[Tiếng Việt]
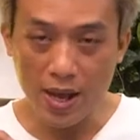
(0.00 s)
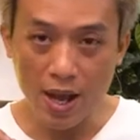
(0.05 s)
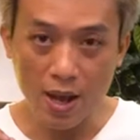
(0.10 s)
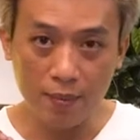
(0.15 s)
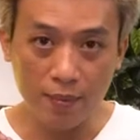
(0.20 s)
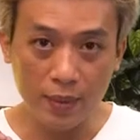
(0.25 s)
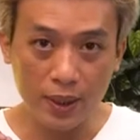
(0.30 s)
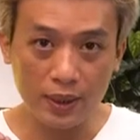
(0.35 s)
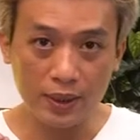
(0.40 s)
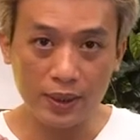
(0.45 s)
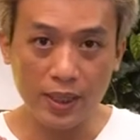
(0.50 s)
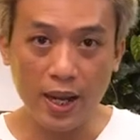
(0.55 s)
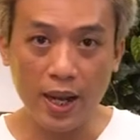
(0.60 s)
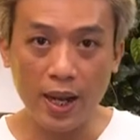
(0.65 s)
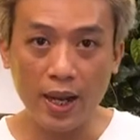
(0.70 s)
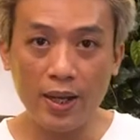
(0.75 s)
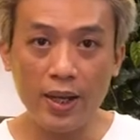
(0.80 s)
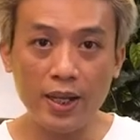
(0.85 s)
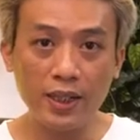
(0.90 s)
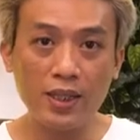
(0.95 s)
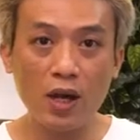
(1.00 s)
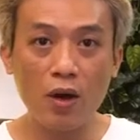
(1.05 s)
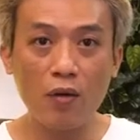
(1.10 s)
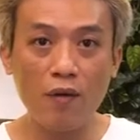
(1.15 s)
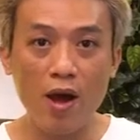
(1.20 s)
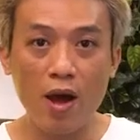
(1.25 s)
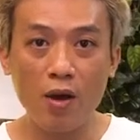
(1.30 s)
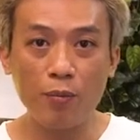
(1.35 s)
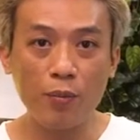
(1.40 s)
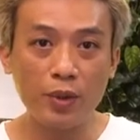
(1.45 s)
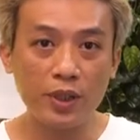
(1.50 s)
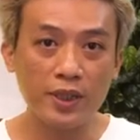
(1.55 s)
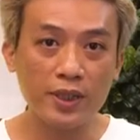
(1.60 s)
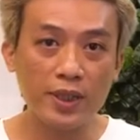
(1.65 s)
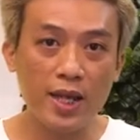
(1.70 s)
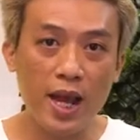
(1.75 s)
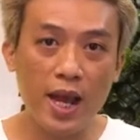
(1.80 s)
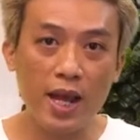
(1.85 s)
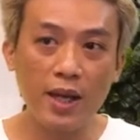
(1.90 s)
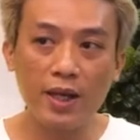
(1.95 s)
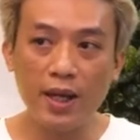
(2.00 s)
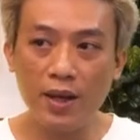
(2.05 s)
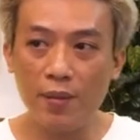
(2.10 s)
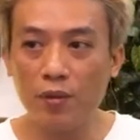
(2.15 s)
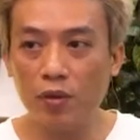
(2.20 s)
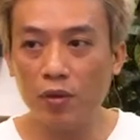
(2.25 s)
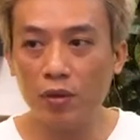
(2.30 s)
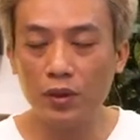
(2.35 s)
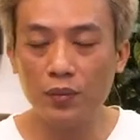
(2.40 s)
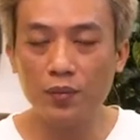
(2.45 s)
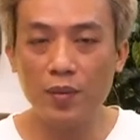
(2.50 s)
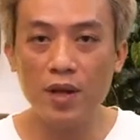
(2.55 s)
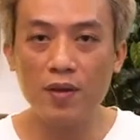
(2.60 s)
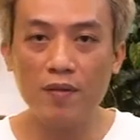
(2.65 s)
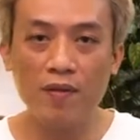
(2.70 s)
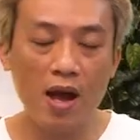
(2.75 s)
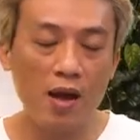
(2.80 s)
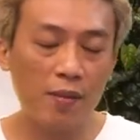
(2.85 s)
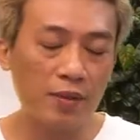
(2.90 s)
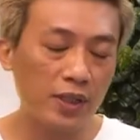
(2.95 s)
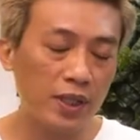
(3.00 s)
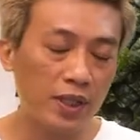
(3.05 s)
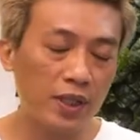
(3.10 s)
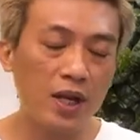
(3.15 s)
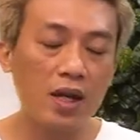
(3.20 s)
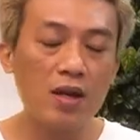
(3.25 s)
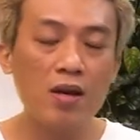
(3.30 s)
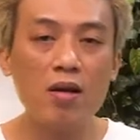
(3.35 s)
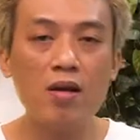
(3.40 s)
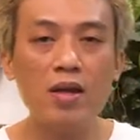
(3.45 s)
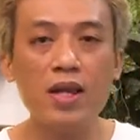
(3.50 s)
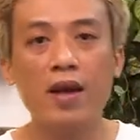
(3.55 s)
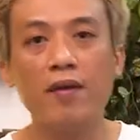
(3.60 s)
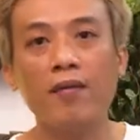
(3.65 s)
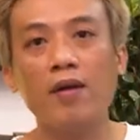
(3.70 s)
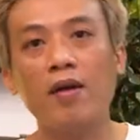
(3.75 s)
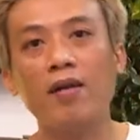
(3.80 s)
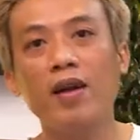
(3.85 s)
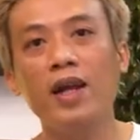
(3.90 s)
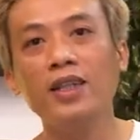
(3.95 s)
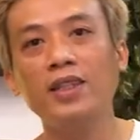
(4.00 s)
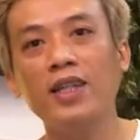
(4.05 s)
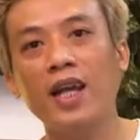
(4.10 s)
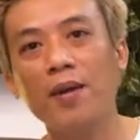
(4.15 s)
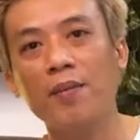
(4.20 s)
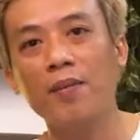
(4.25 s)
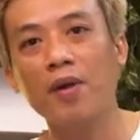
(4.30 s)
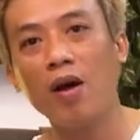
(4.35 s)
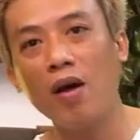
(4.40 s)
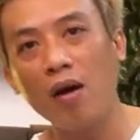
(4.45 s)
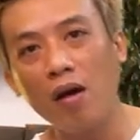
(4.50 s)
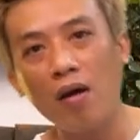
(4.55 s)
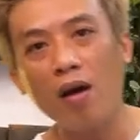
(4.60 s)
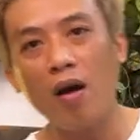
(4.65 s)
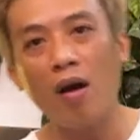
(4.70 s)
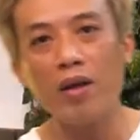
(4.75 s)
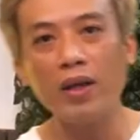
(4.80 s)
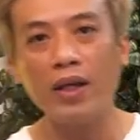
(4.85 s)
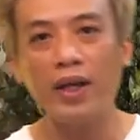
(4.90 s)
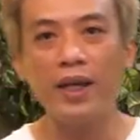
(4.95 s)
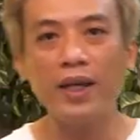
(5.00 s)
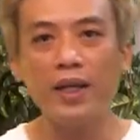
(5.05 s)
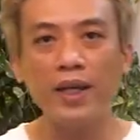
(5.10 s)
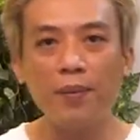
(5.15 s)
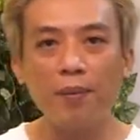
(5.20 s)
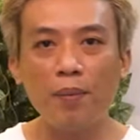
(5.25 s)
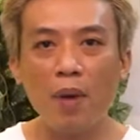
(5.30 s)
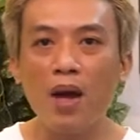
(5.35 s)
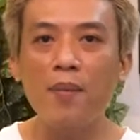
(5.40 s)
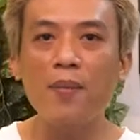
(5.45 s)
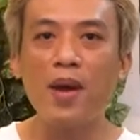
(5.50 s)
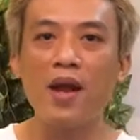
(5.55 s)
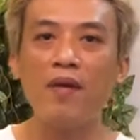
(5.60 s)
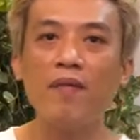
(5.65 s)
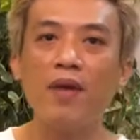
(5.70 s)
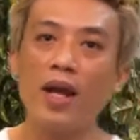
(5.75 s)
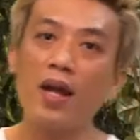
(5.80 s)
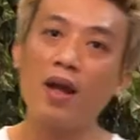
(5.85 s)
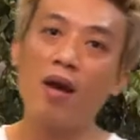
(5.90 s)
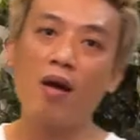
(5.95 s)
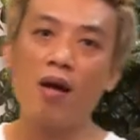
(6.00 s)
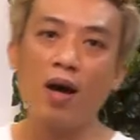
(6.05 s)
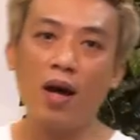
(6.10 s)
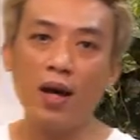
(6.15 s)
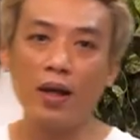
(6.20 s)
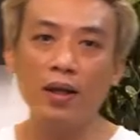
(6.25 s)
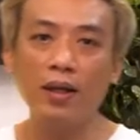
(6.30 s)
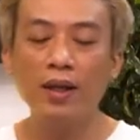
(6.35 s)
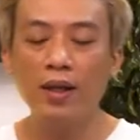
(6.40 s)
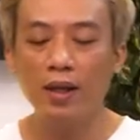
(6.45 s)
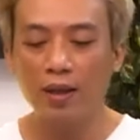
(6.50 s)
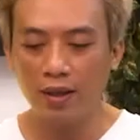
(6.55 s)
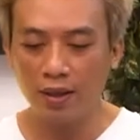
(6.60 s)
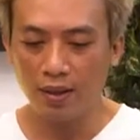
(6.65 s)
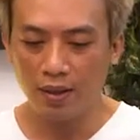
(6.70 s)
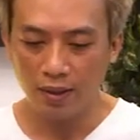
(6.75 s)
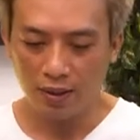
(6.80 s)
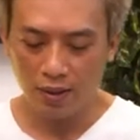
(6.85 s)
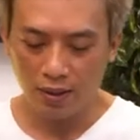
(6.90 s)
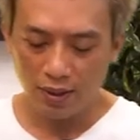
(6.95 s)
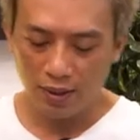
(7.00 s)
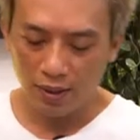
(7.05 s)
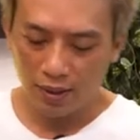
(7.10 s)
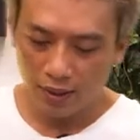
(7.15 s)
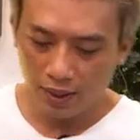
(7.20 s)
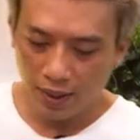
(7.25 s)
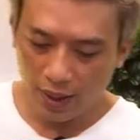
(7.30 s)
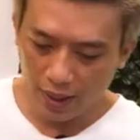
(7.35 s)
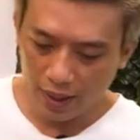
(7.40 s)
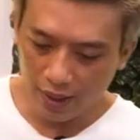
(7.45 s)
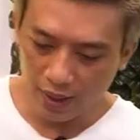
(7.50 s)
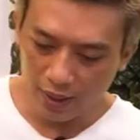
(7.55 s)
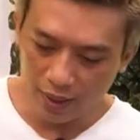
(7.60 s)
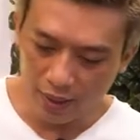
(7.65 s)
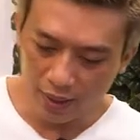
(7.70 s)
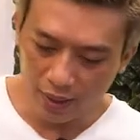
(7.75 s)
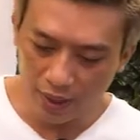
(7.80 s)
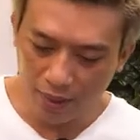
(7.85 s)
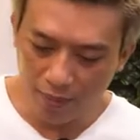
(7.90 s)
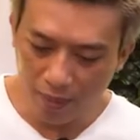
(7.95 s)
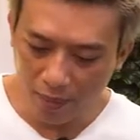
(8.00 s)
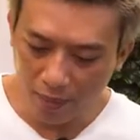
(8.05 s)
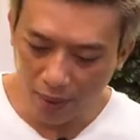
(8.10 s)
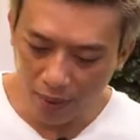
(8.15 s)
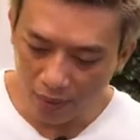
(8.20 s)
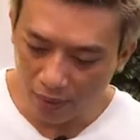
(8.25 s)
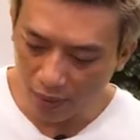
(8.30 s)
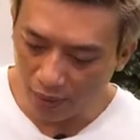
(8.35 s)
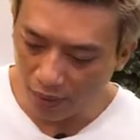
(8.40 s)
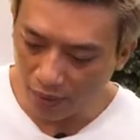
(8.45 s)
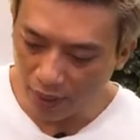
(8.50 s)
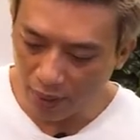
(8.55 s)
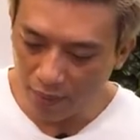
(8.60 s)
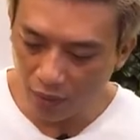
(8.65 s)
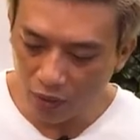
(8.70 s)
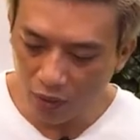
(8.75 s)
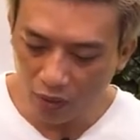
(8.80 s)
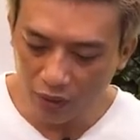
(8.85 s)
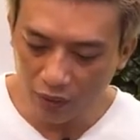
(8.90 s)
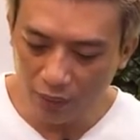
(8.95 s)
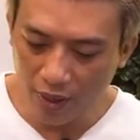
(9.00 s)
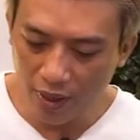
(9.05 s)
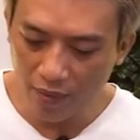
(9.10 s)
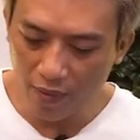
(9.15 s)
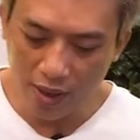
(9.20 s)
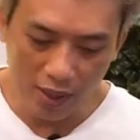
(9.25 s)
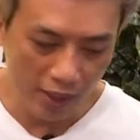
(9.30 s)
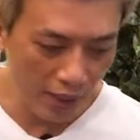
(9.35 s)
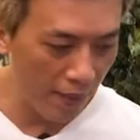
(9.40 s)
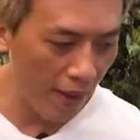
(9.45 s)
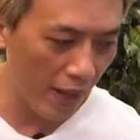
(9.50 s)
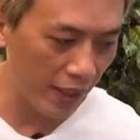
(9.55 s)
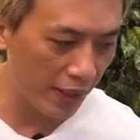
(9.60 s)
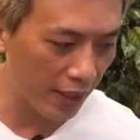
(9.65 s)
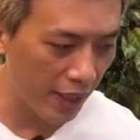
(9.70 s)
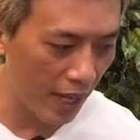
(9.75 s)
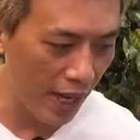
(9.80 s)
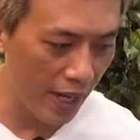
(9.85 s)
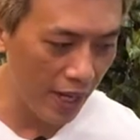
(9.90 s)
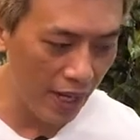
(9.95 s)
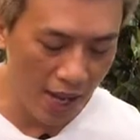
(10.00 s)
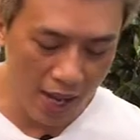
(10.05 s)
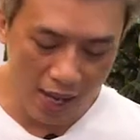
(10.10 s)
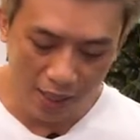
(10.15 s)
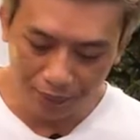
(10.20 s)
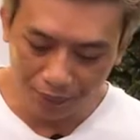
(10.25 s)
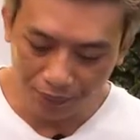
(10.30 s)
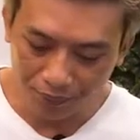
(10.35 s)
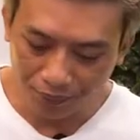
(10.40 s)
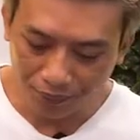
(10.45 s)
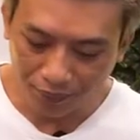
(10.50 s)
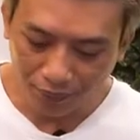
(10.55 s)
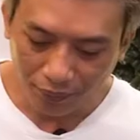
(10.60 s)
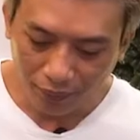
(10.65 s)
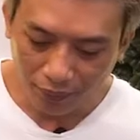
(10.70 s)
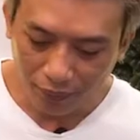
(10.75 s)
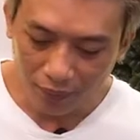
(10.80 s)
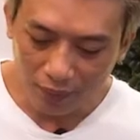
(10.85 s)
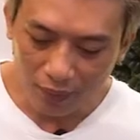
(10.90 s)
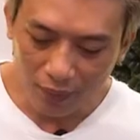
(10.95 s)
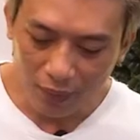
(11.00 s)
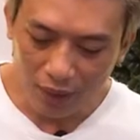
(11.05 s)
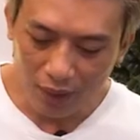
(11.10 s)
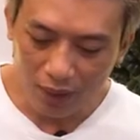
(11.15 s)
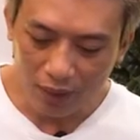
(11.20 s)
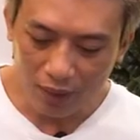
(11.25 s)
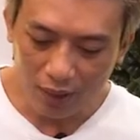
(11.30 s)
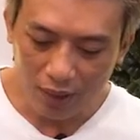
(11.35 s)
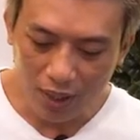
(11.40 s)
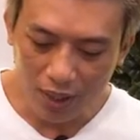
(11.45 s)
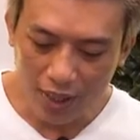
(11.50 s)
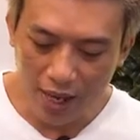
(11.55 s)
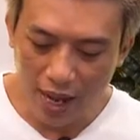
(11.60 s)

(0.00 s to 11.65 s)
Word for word: giờ mình sẽ đi sâu vào, mình sẽ ghim USB vào, mình sẽ kết nối nhạc vào để xem nó có những cái gì mới mẻ hay ho hơn. Thì khi mà mình vừa ghim USB vào thì các bạn sẽ thấy là ở